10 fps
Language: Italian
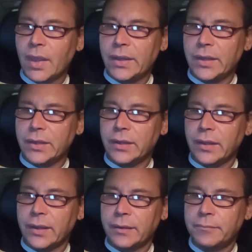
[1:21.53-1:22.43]
in
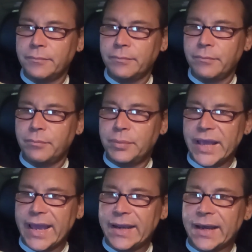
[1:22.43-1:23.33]
eh,
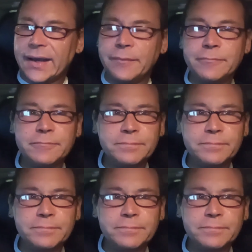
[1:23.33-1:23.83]
piena